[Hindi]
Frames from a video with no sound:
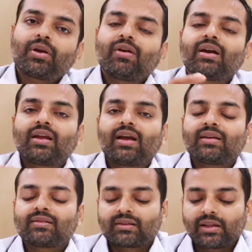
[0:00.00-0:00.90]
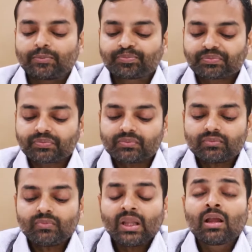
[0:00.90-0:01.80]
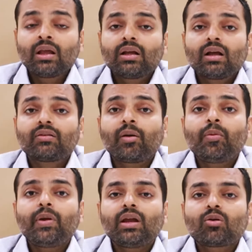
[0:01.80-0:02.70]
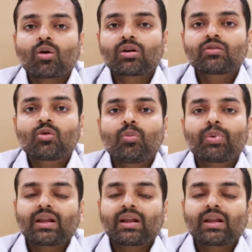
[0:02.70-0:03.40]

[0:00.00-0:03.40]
प्रिवेंट किया जा सकता है जब भी डॉक्टर्स को